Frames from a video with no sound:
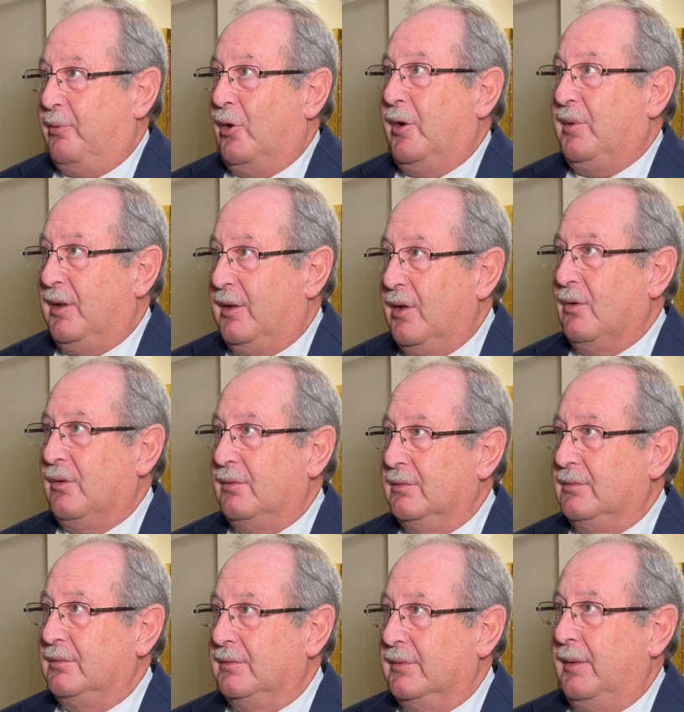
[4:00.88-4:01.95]
prohibición,
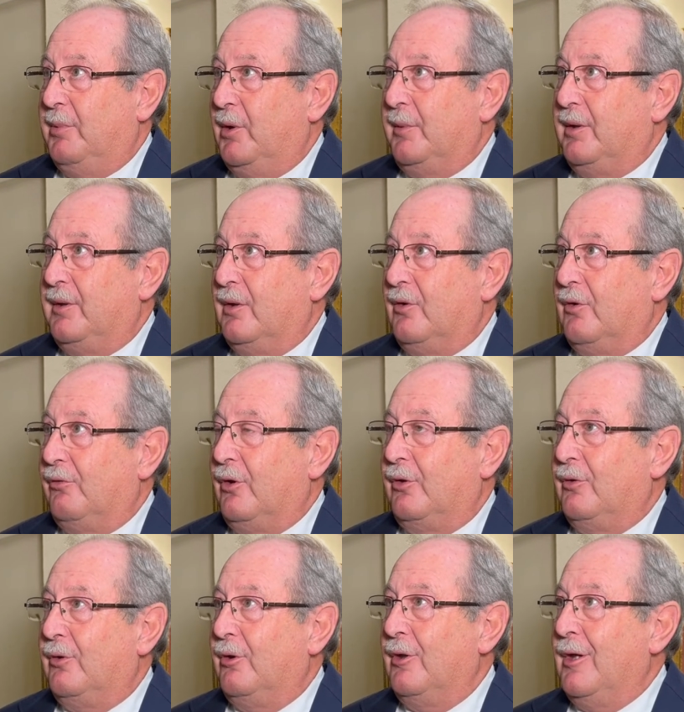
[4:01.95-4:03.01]
es prohibición.
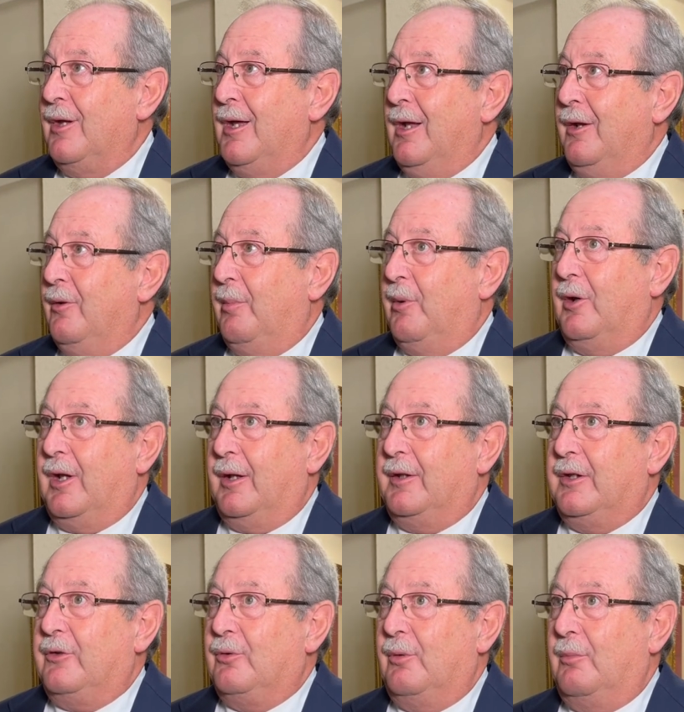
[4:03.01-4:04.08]
Nosotros bueno, pues, han
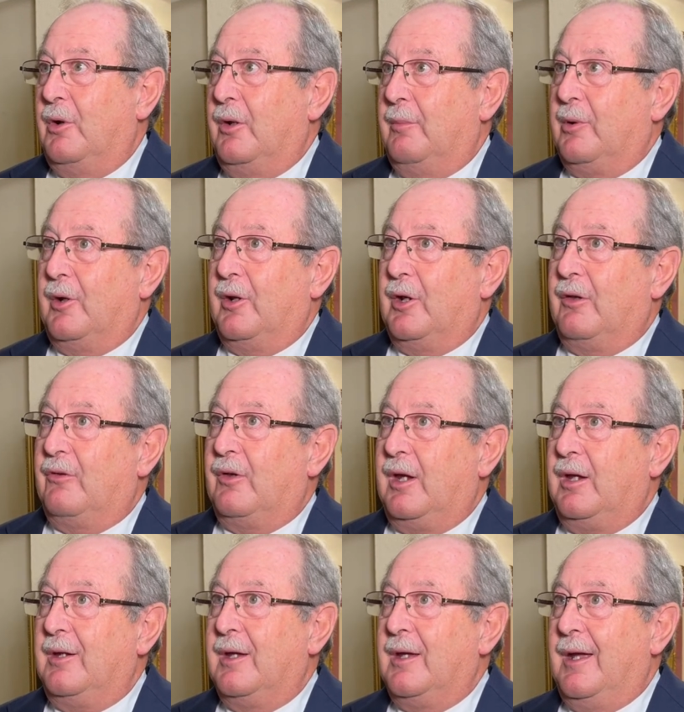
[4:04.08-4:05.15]
dicho, bueno, ¿y por qué no
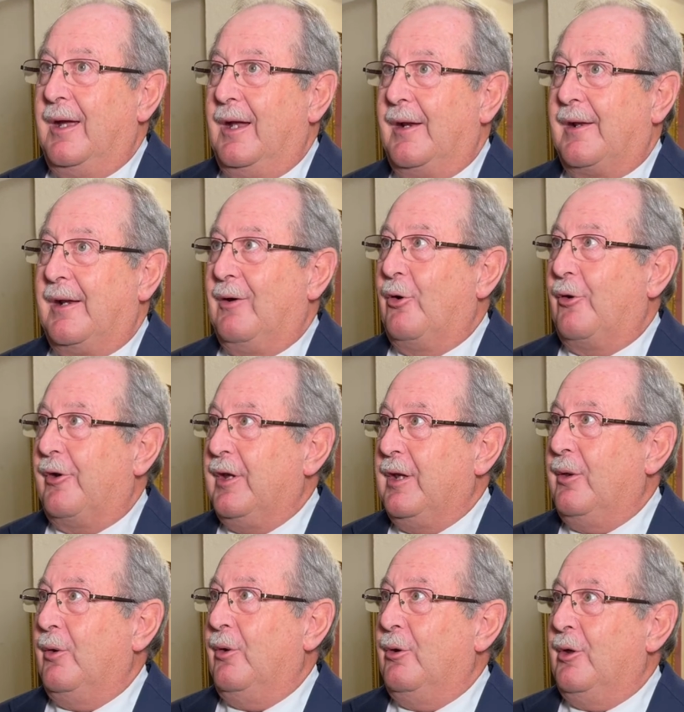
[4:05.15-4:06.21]
hacéis el
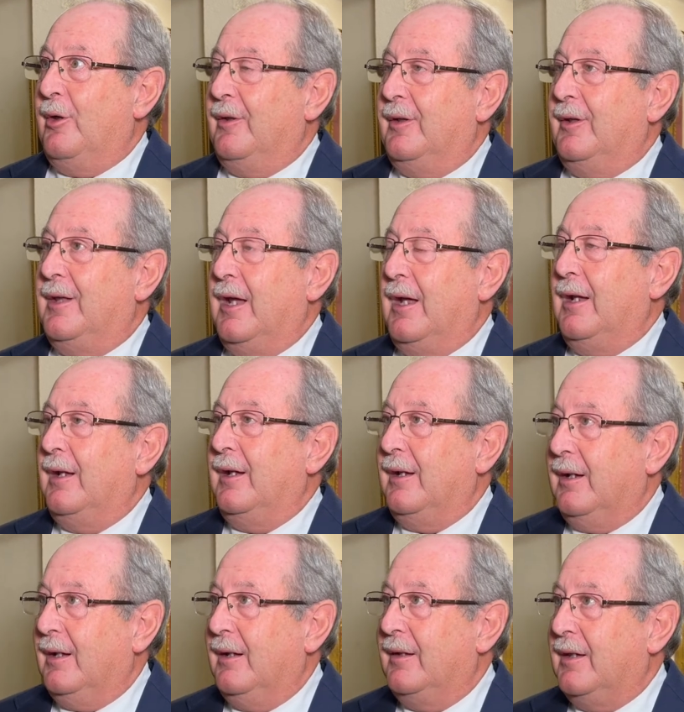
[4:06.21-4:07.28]
recorrido
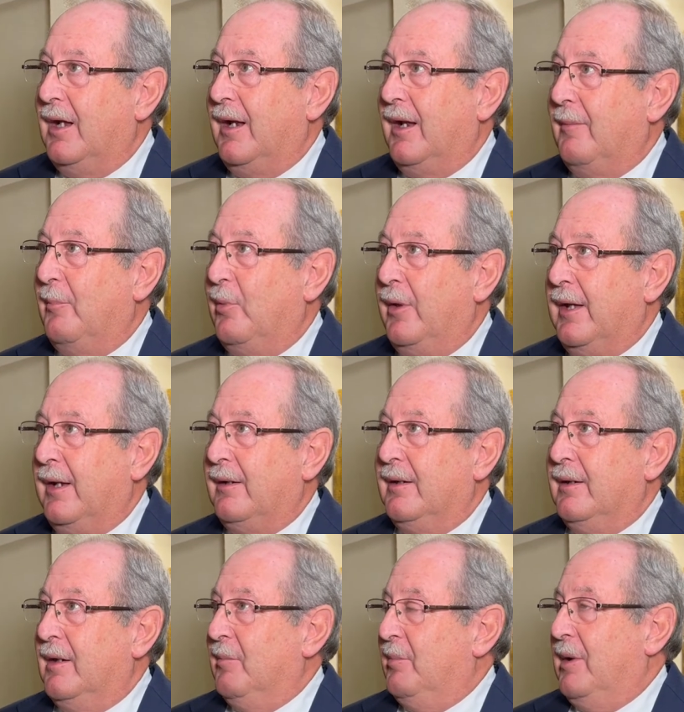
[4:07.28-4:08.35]
del gran poder?
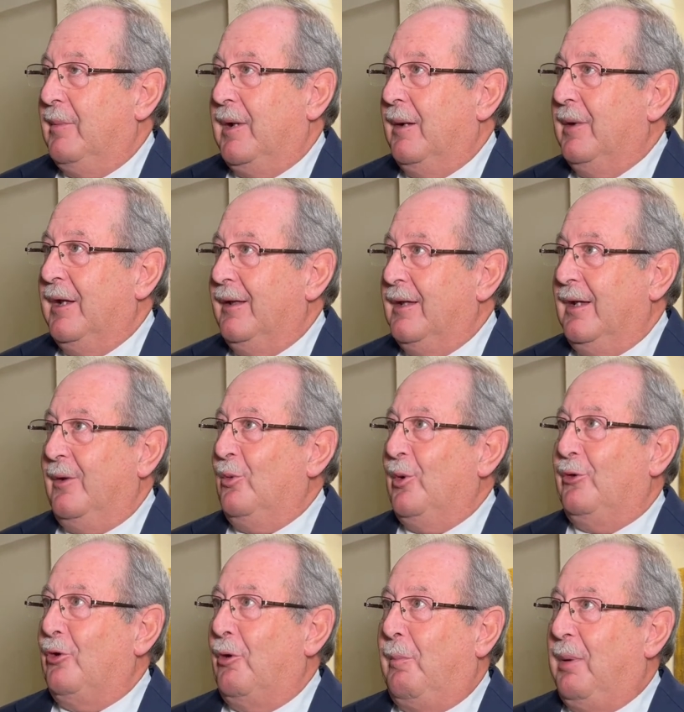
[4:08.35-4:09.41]
Primeramente,
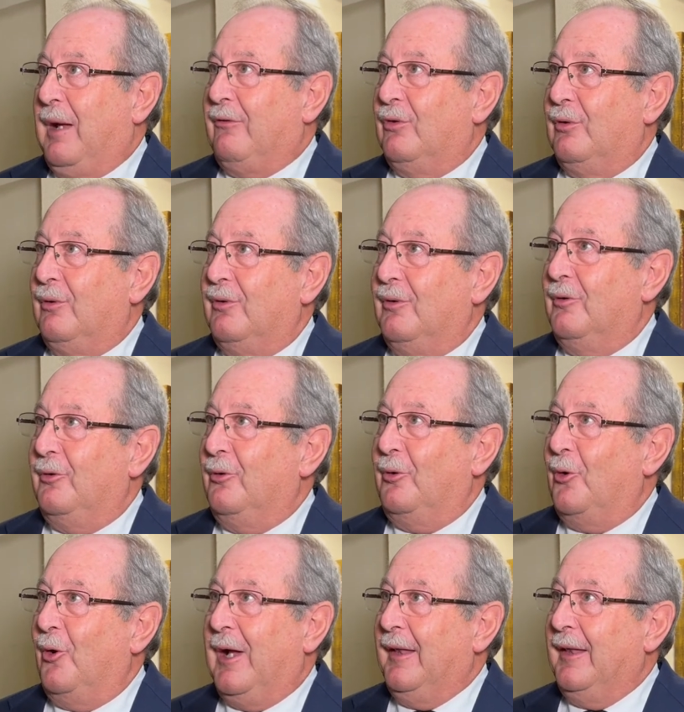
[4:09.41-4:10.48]
nuestros pasos
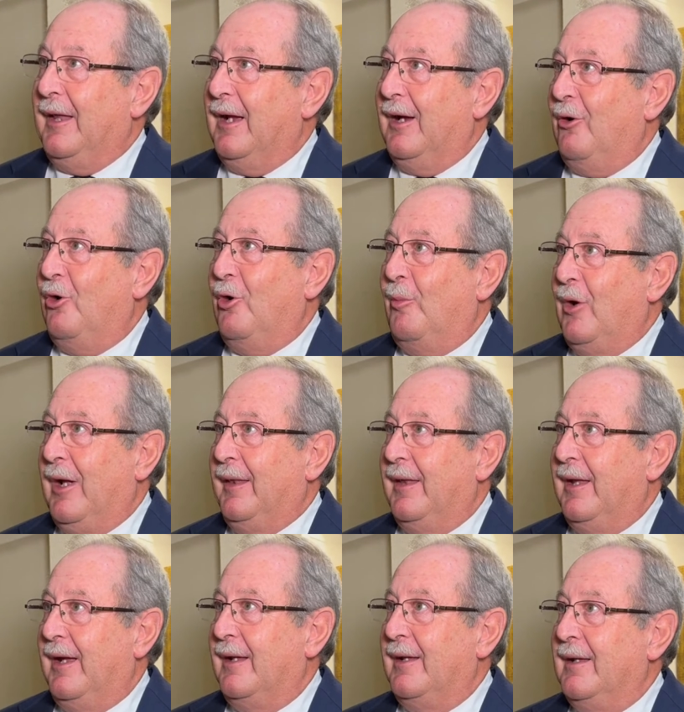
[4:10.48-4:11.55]
no andan como
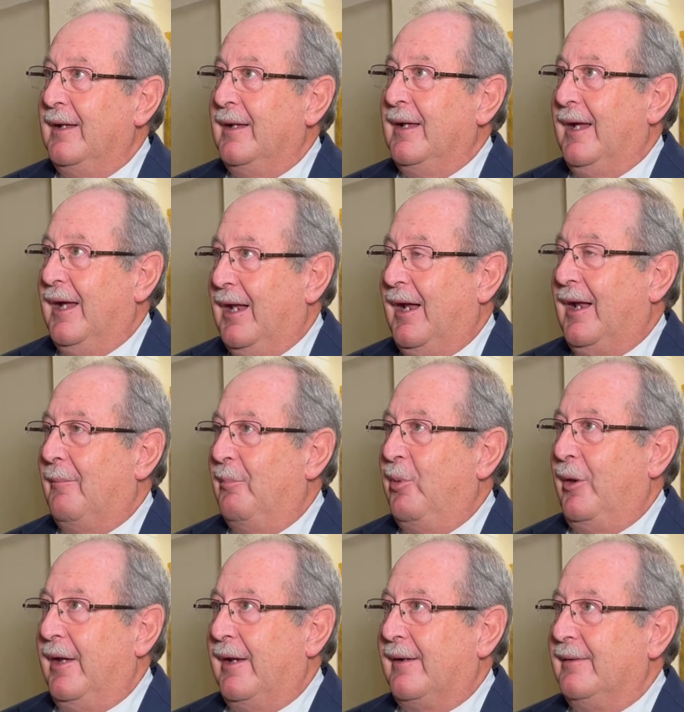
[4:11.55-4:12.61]
anda el gran
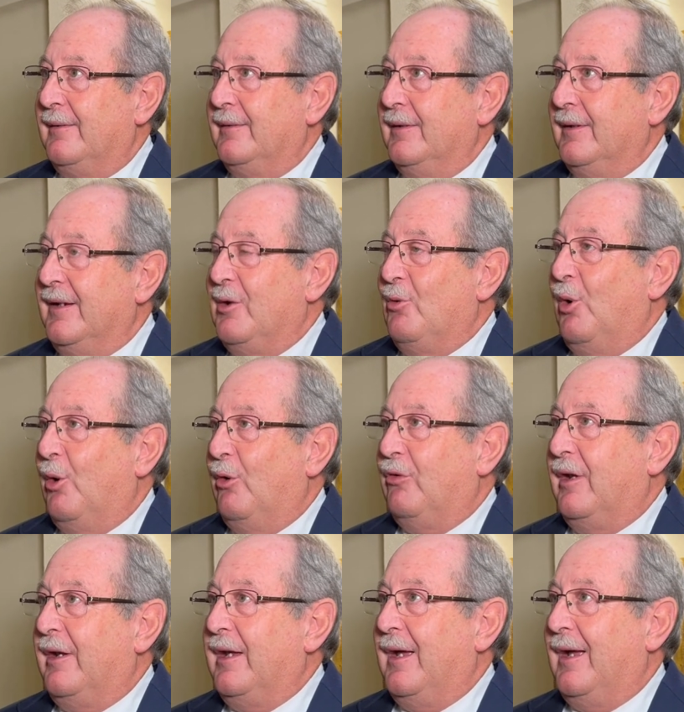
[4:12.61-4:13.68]
poder y luego
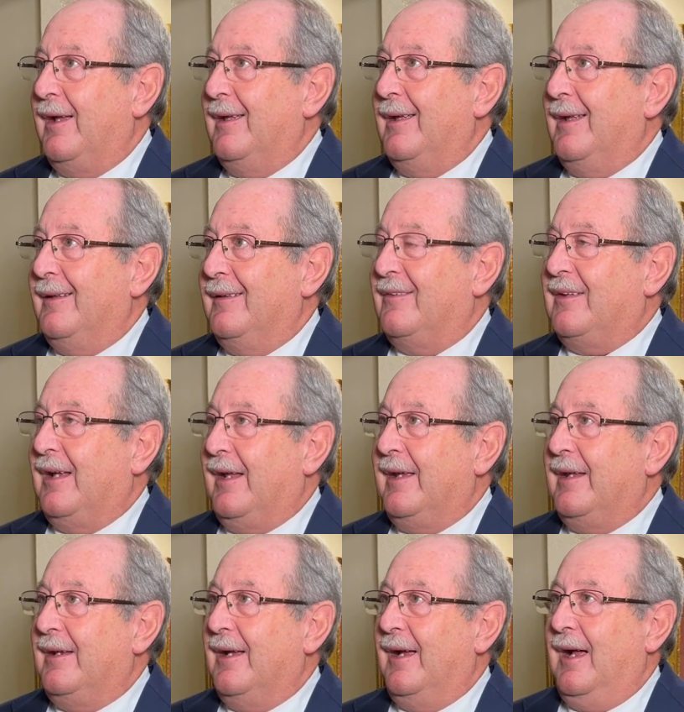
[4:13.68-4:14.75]
sería
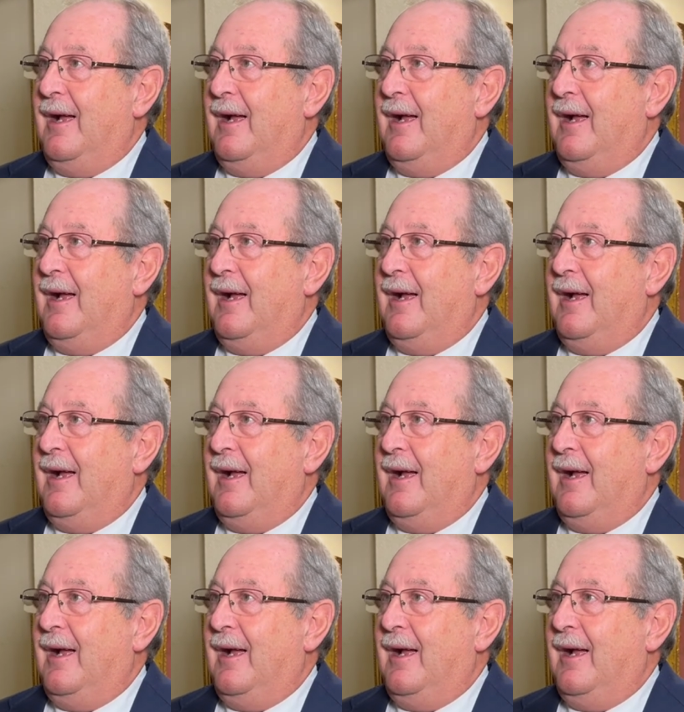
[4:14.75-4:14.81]
salir,